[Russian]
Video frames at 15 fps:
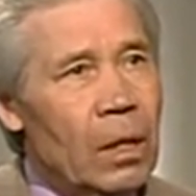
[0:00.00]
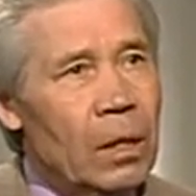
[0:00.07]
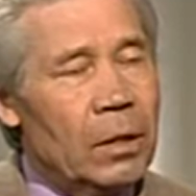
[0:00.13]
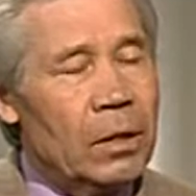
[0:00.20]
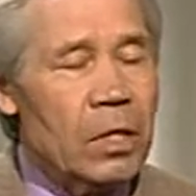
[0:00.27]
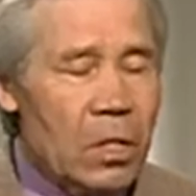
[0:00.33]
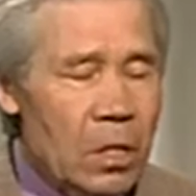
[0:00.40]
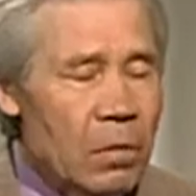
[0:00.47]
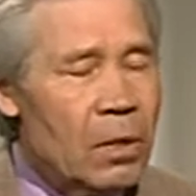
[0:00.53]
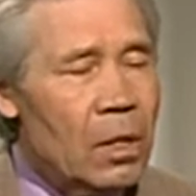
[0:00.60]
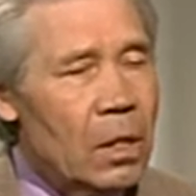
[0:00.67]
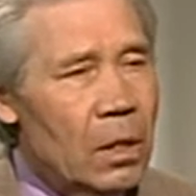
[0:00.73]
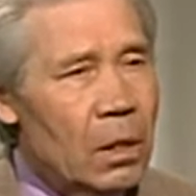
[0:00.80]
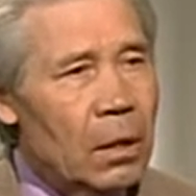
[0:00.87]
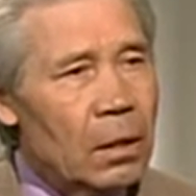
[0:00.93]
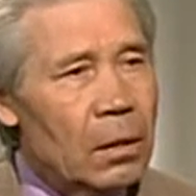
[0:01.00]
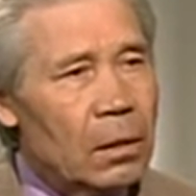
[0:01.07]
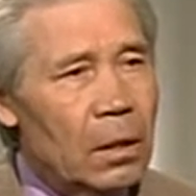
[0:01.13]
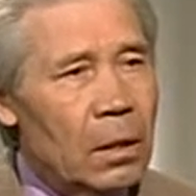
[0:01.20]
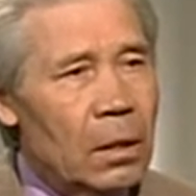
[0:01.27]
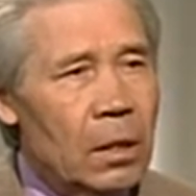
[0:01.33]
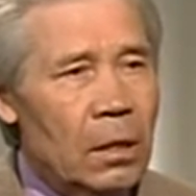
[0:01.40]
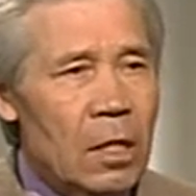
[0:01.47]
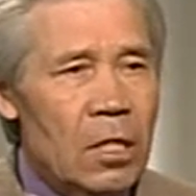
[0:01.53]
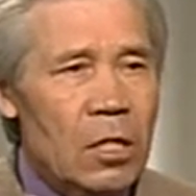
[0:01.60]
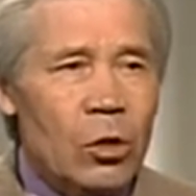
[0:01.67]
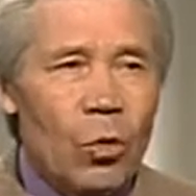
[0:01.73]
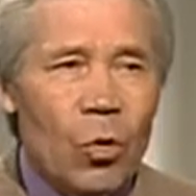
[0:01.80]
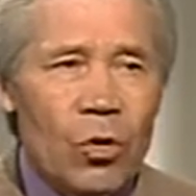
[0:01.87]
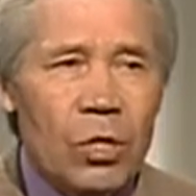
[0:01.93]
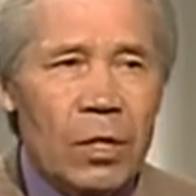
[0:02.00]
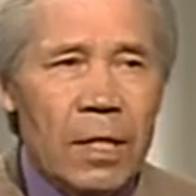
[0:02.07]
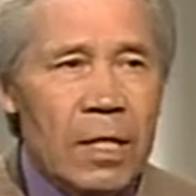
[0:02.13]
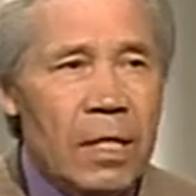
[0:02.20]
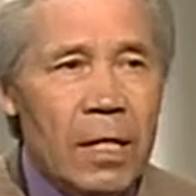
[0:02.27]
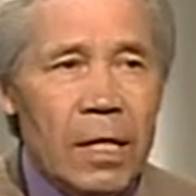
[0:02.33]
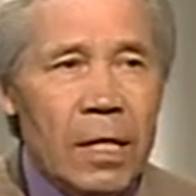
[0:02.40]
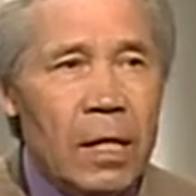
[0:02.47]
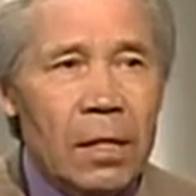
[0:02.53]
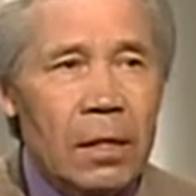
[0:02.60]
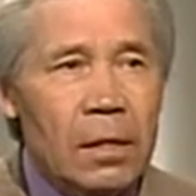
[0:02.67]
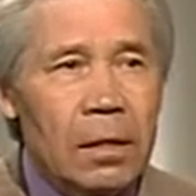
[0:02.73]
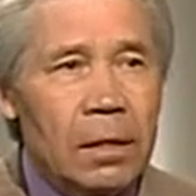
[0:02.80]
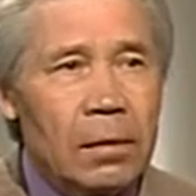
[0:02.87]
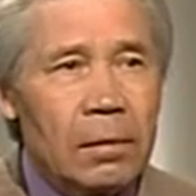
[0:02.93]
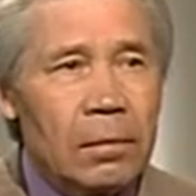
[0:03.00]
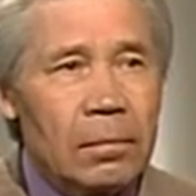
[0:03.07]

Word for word: Действительно, это сложное занятие.